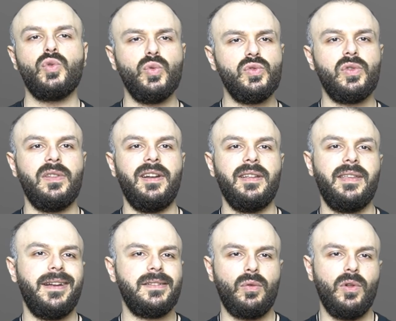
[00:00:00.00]
Sonuç olarak
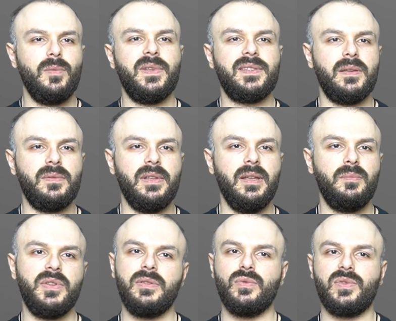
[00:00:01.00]
gerçek olmasa bile
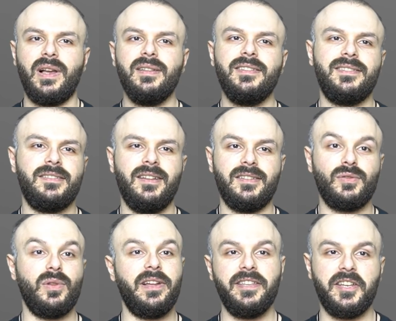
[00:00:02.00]
bir uzaylı istilası
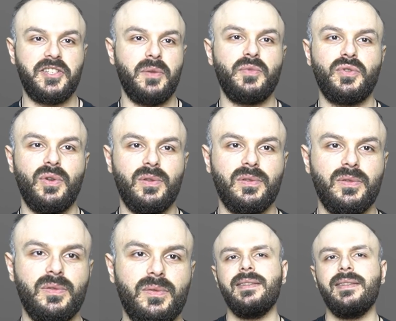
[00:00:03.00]
olayı yaşamış olduk.